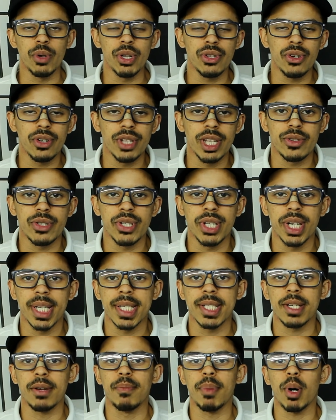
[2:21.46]
O ídolo da
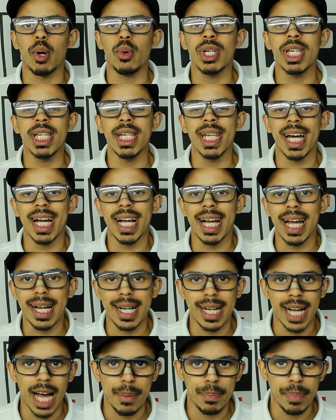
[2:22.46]
torcida São Paulina,
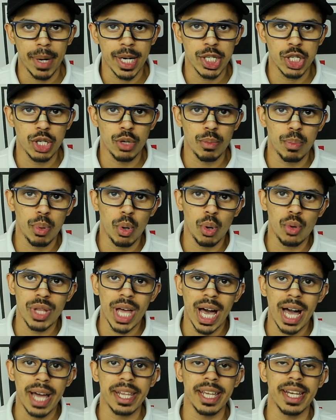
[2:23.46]
Kaká, participou
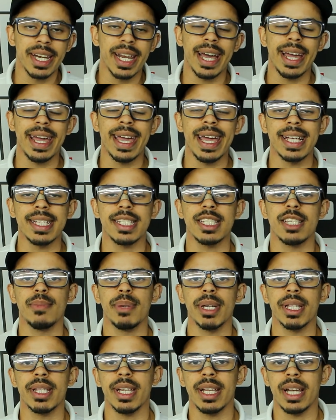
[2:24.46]
da Arena
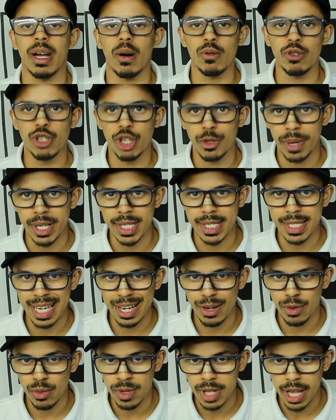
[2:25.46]
SBT na última
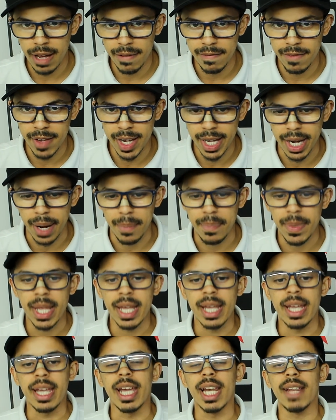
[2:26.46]
segunda-feira.
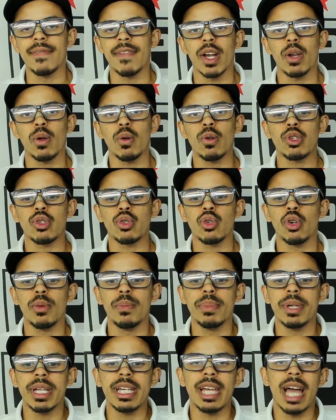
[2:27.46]
Ele falou
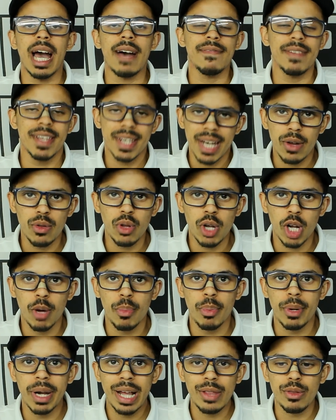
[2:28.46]
sobre a final do
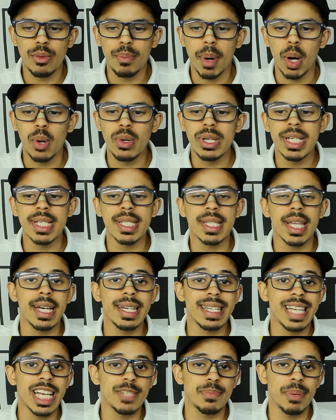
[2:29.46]
Campeonato
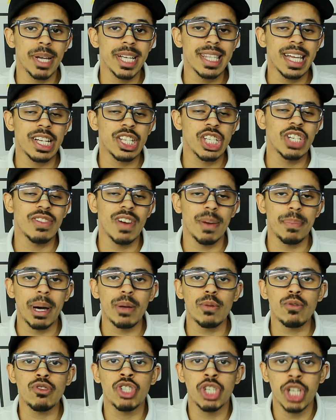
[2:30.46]
Paulista e a expectativa
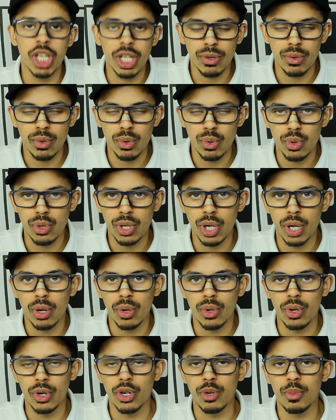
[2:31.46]
para o título do
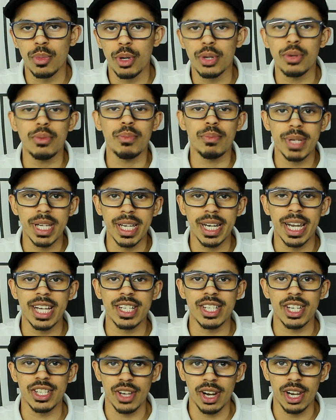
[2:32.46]
tricolor do Morumbi,
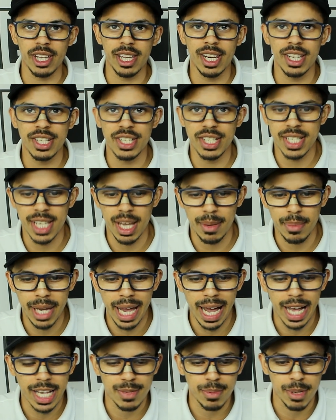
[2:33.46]
né, gente? Olha o que ele disse,
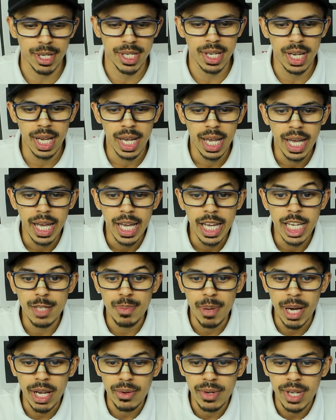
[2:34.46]
abre aspas.
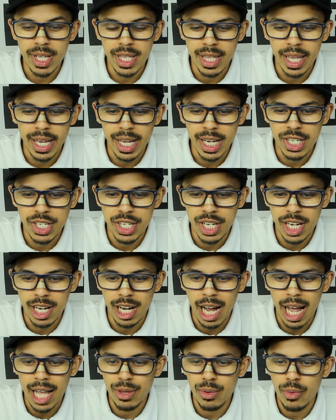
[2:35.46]
Espero que tenha
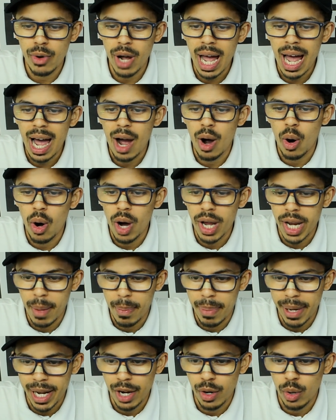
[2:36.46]
chegado a
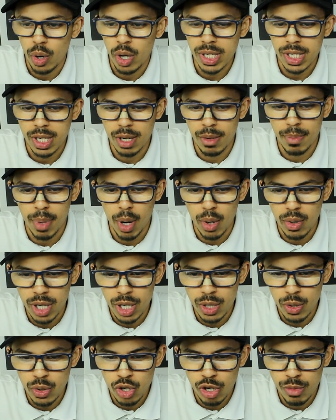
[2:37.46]
hora para nós São
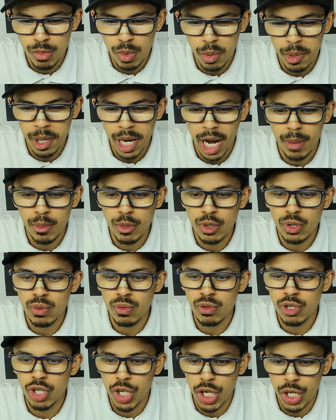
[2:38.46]
Paulinos comemorarmos
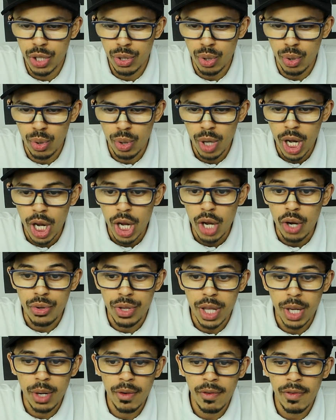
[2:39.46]
um título. Eu
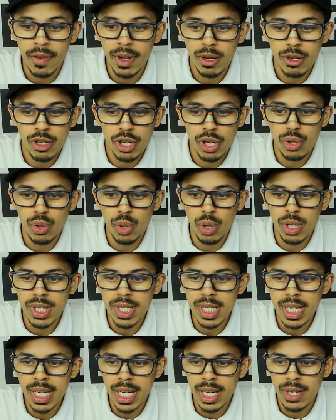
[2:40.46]
tenho um filho de
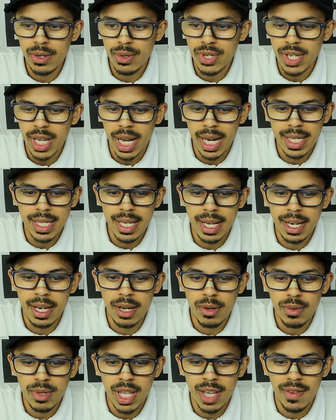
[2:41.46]
12 anos que ainda
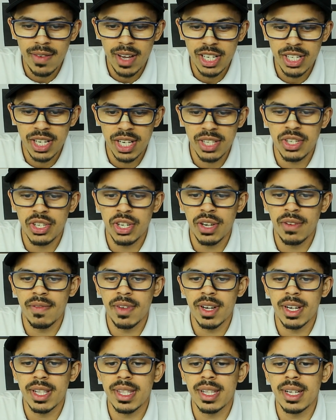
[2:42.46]
não teve a chance de
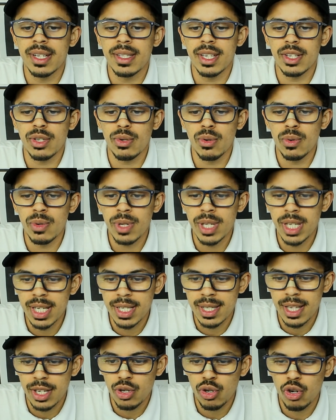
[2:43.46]
ver tantas
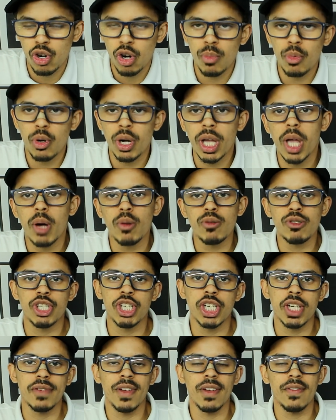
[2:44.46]
conquistas como eu
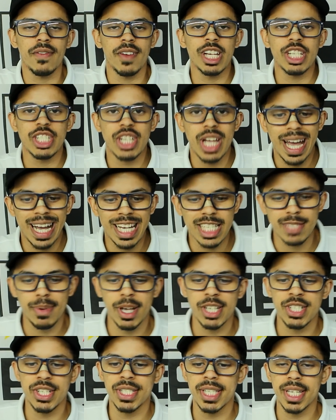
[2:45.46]
tive, fecha
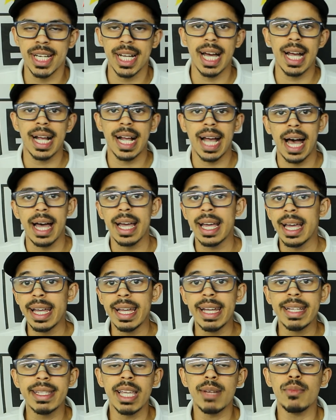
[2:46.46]
aspas, disse Kaká.
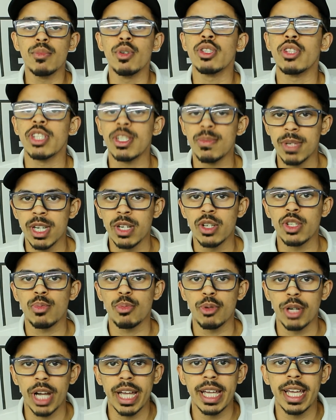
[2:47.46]
E tem muitos meninos
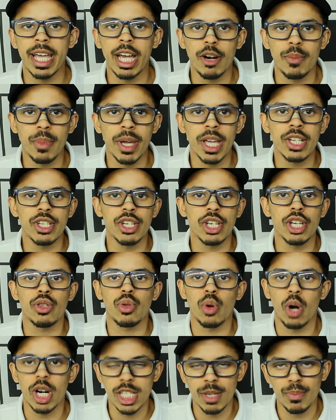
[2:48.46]
por aí realmente que
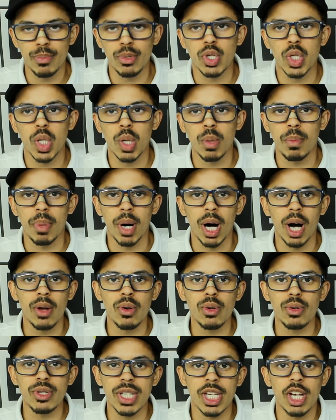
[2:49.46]
torcem para o São
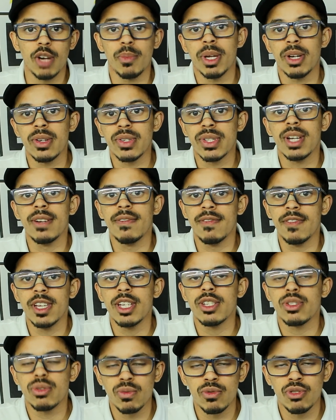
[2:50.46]
Paulo sem ao menos ter
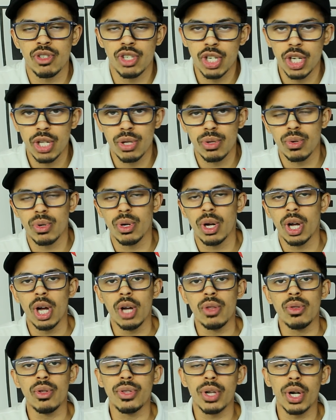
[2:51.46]
visto um título
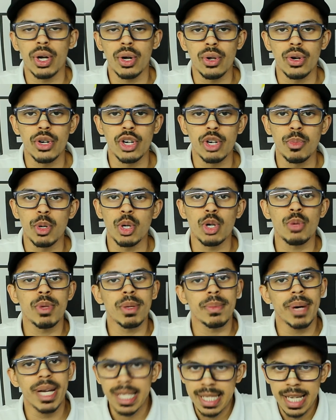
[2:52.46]
do tricolor do
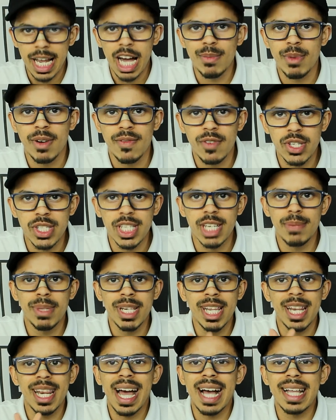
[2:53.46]
Morumbi. Mas calma, você
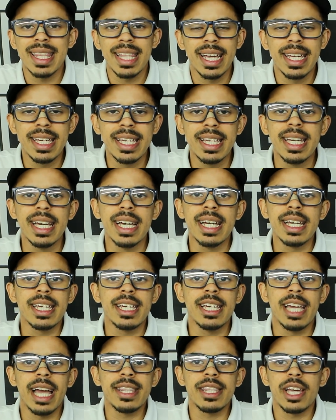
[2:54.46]
meninada aí
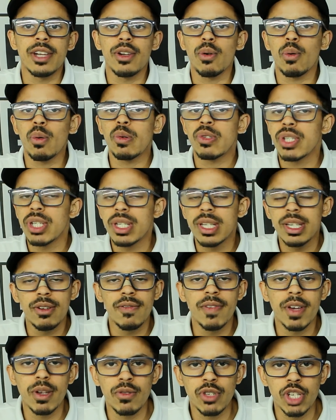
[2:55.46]
que ainda não
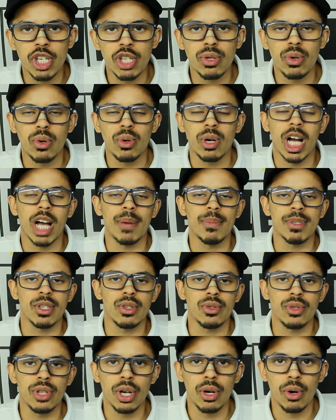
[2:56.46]
conseguiu ver um título com a
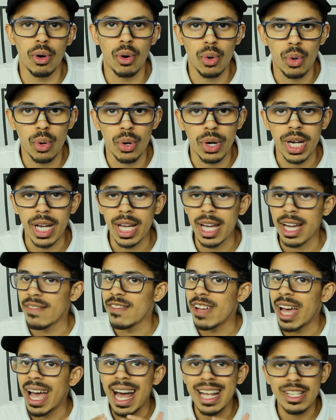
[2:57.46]
camisa do do tricolor.
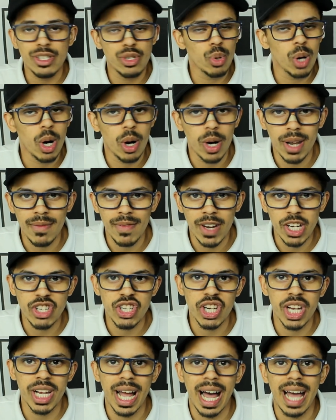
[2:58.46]
A sua hora vai
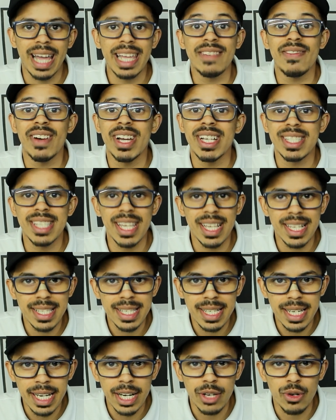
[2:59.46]
chegar e vai ser
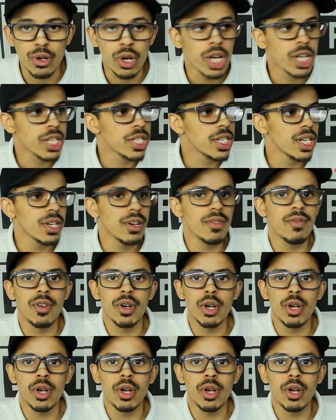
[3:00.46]
esse ano. Se não